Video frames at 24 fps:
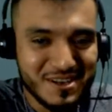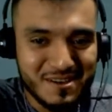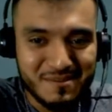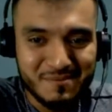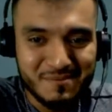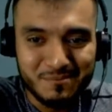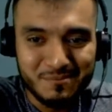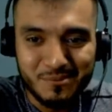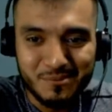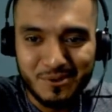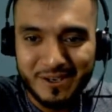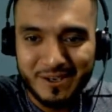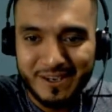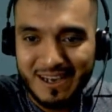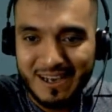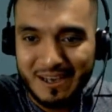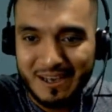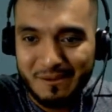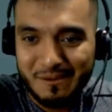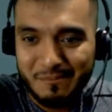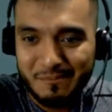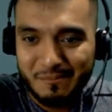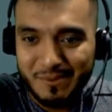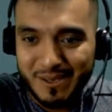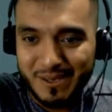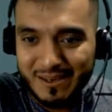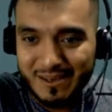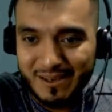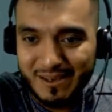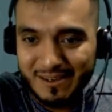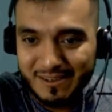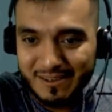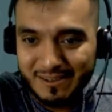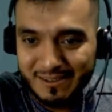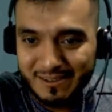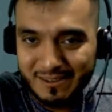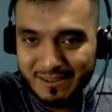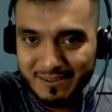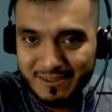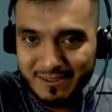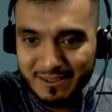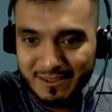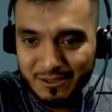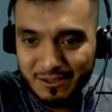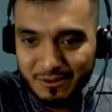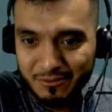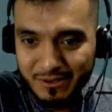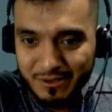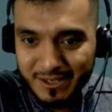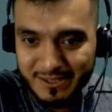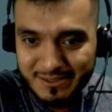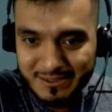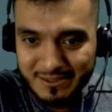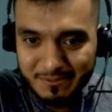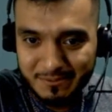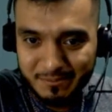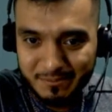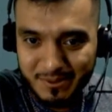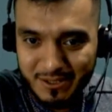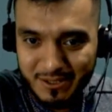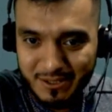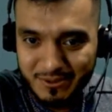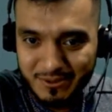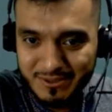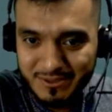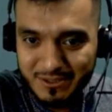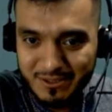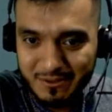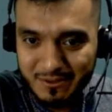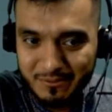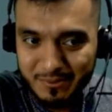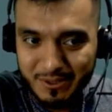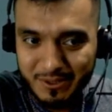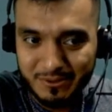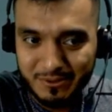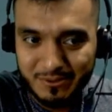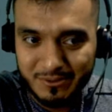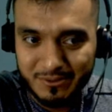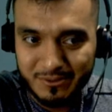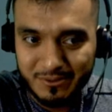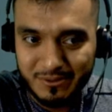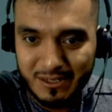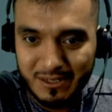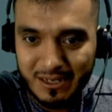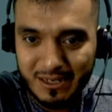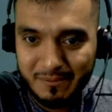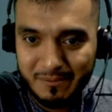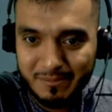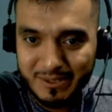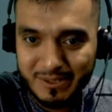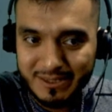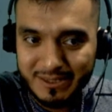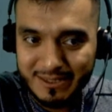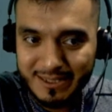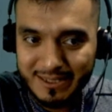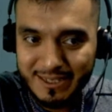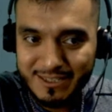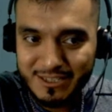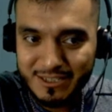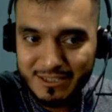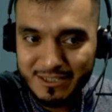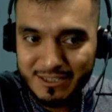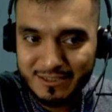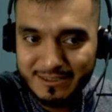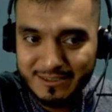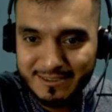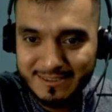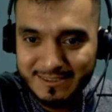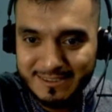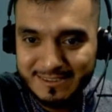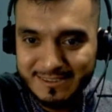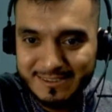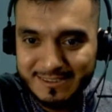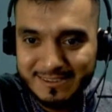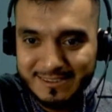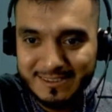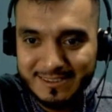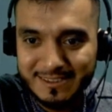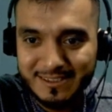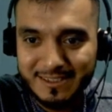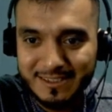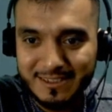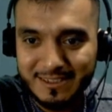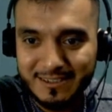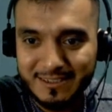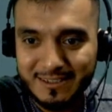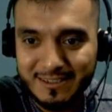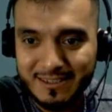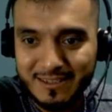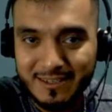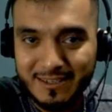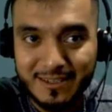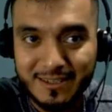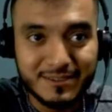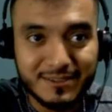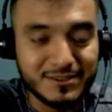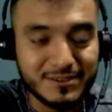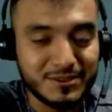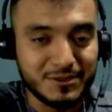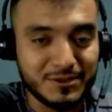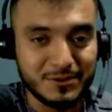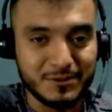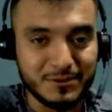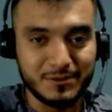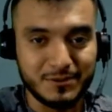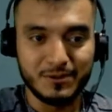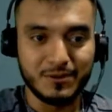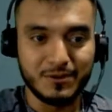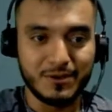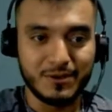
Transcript: Voy a cambiar el, el OBS para no estar viendo la pantalla. Y listo. Ok.